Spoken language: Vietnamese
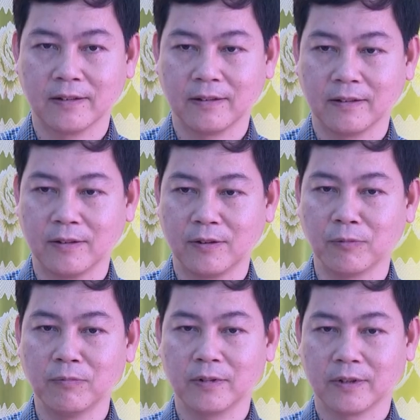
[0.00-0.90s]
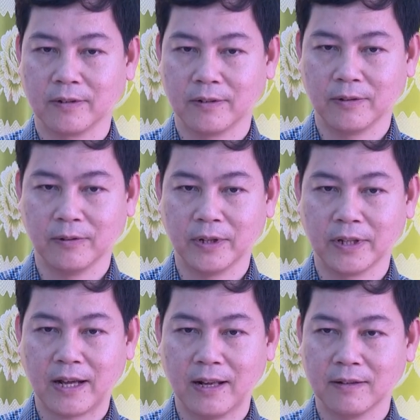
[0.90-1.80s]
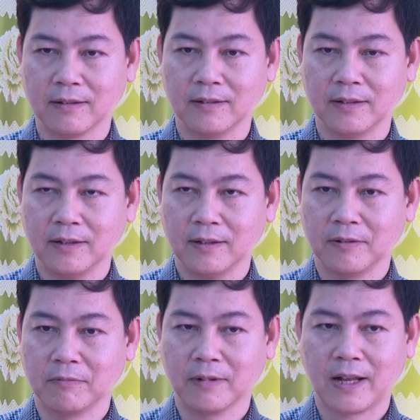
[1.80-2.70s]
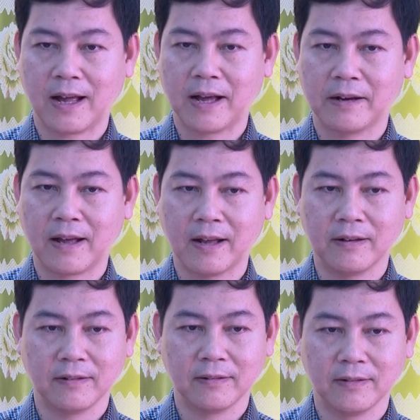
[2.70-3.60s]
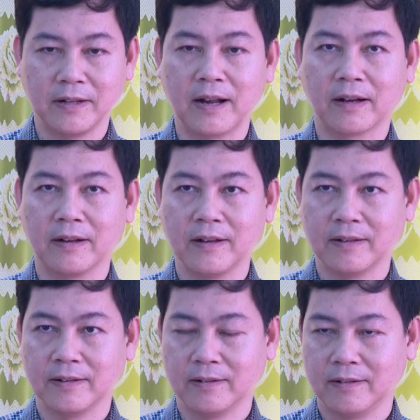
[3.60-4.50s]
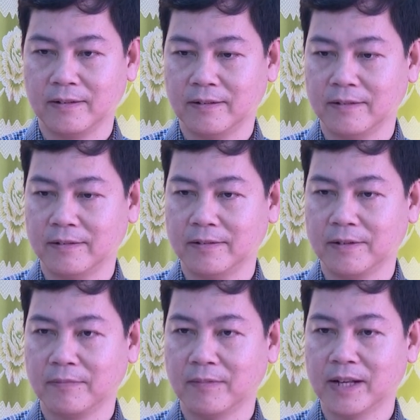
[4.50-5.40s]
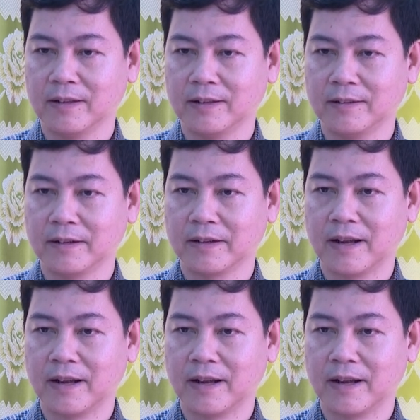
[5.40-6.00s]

Về nhiệm vụ thời gian tới, đồng chí đề nghị cấp ủy chính quyền xã Đê Hóa tập trung đánh đạo chỉ đạo chuẩn bị